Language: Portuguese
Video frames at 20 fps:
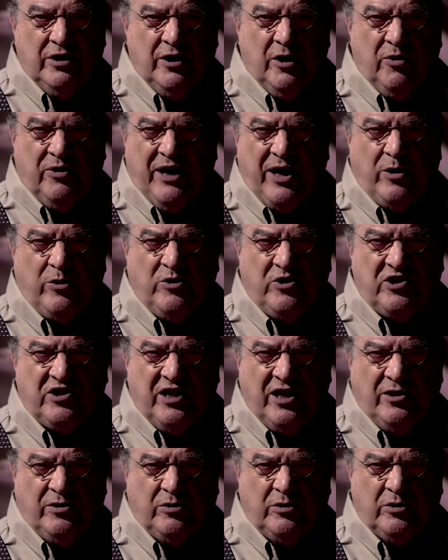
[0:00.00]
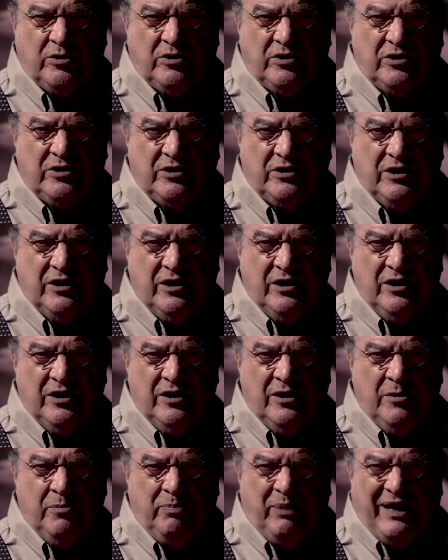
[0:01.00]
Eu quero santos
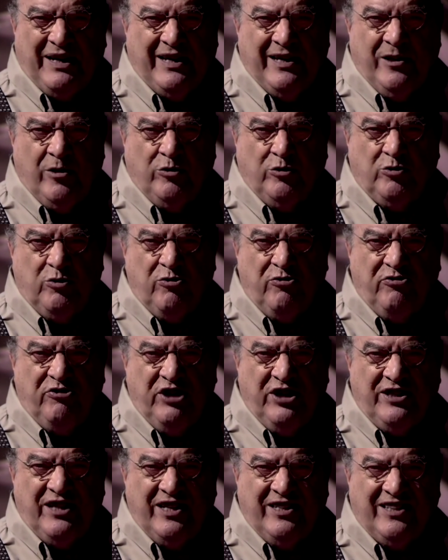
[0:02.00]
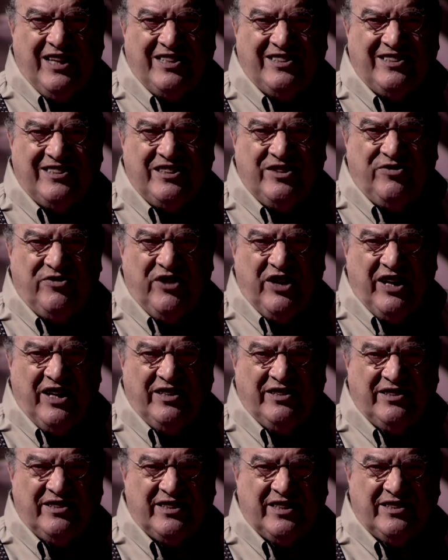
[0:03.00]
para que não duvidem das
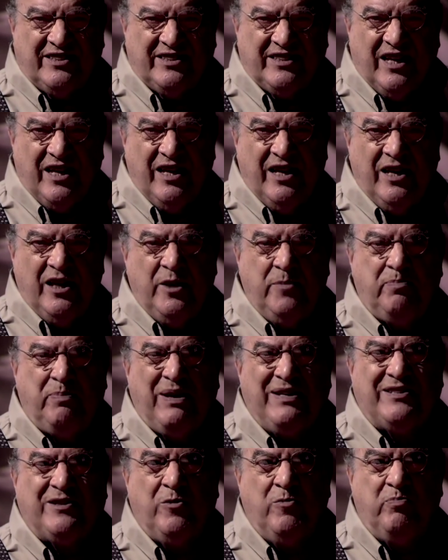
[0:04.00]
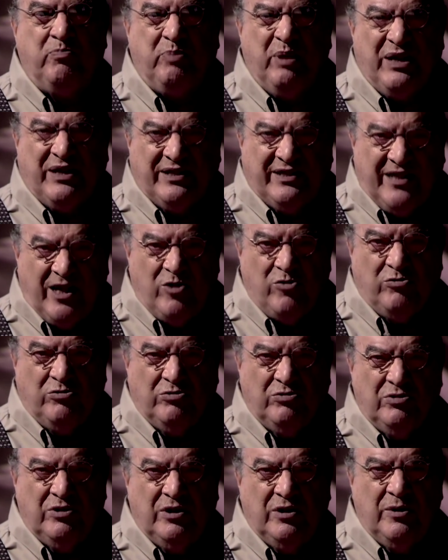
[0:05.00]
diferenças e peçam
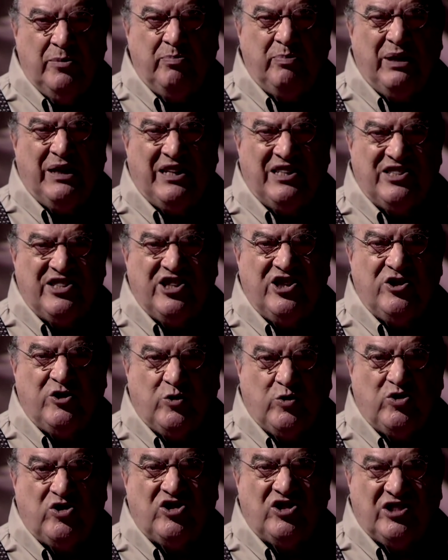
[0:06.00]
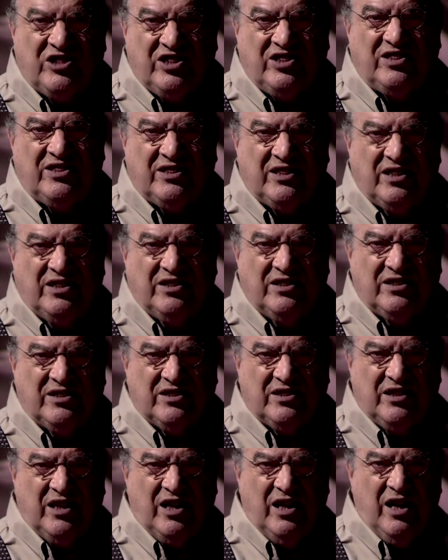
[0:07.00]
perdão pelas
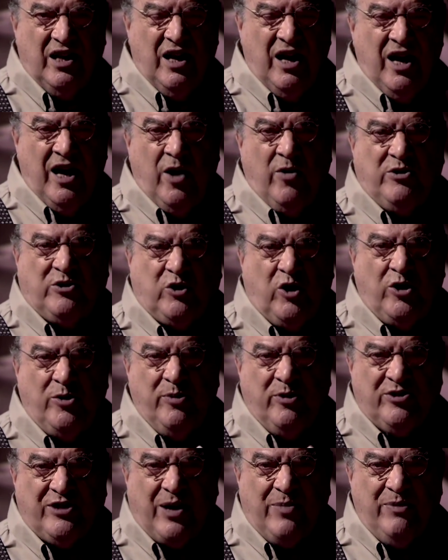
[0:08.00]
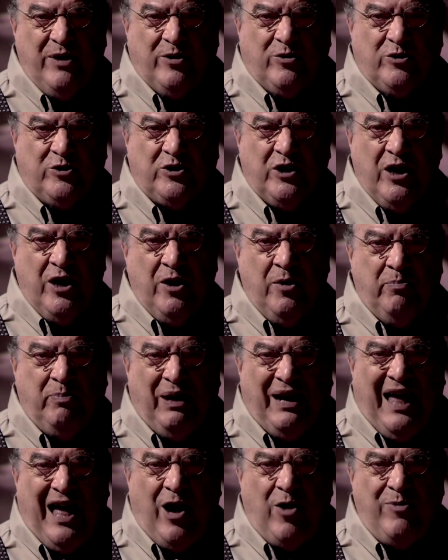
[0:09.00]
injustiças. Eu escolho meus amigos
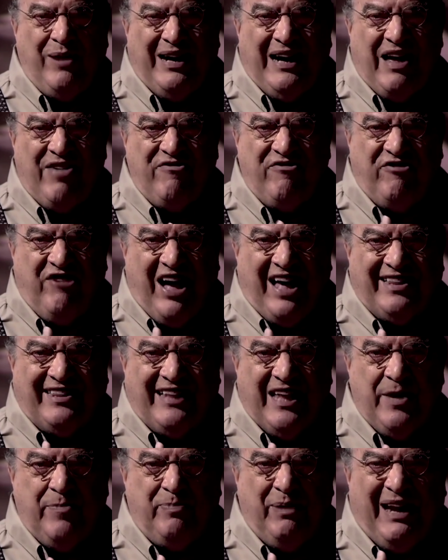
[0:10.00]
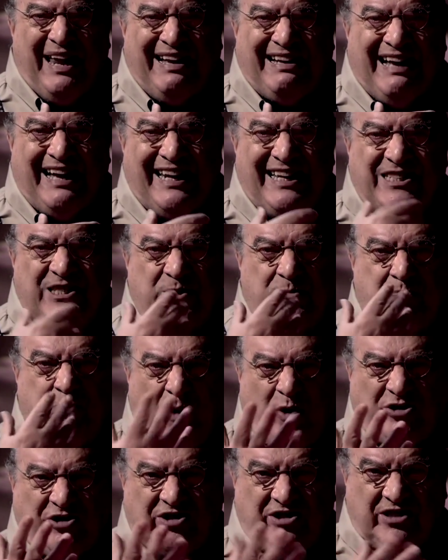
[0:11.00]
pela alma lavada e pela cara
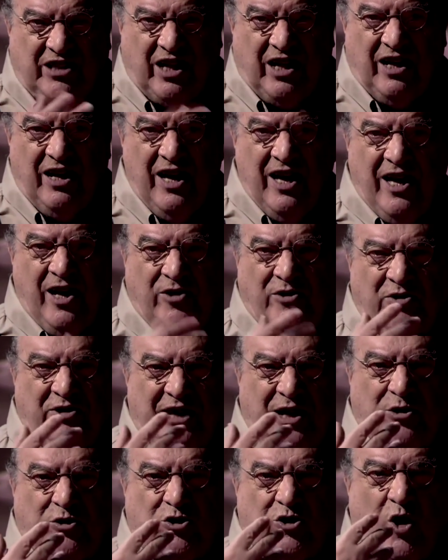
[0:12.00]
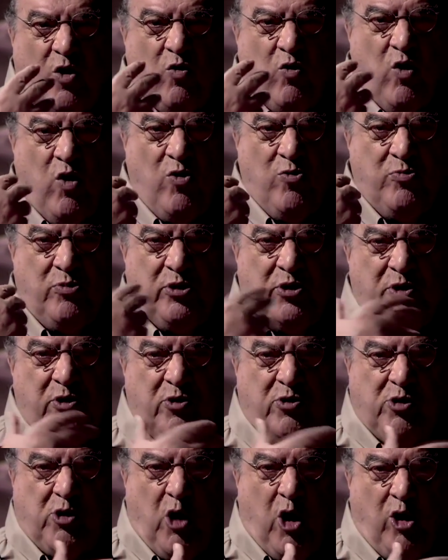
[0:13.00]
exposta. Eu não quero só o ombro e
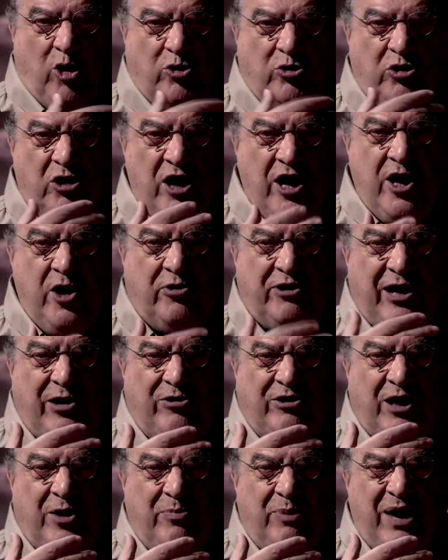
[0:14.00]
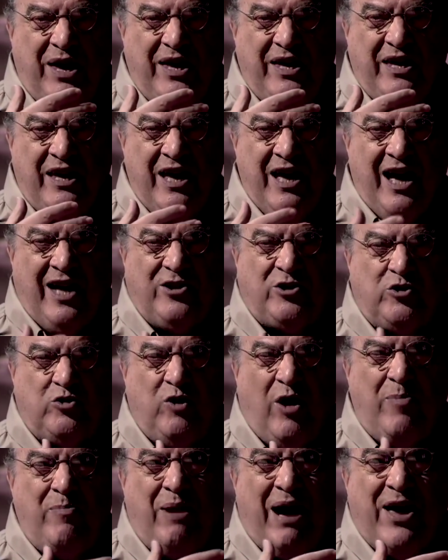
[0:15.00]
o colo, eu quero também a
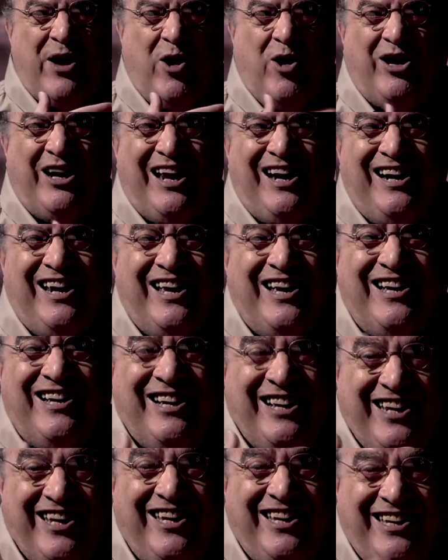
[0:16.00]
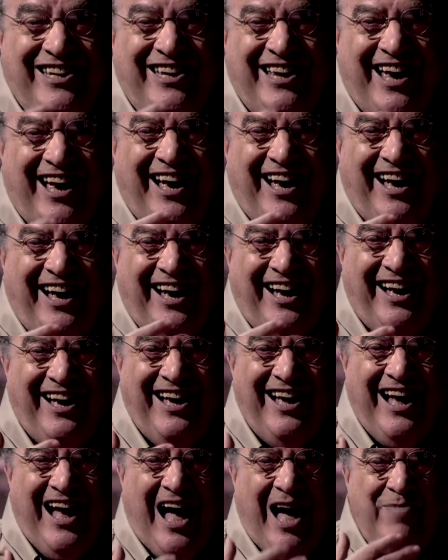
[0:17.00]
sua maior alegria.
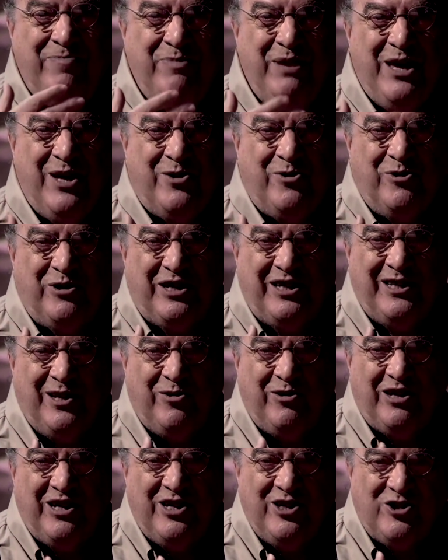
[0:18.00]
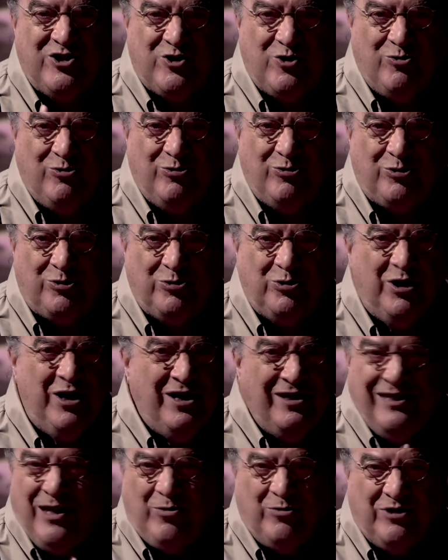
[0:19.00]
Amigo que não ri junto,
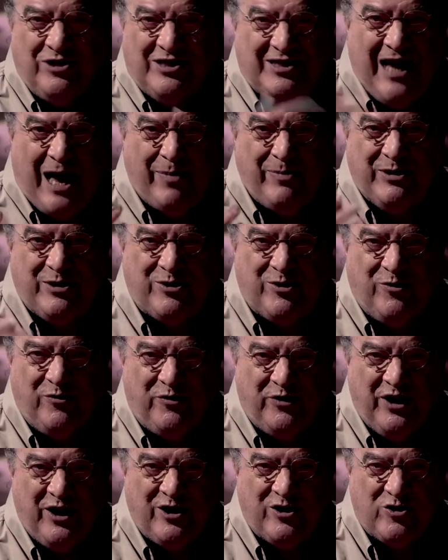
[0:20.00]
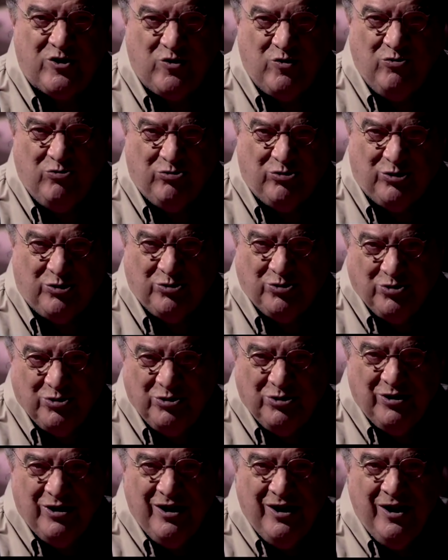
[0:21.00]
não sabe sofrer junto.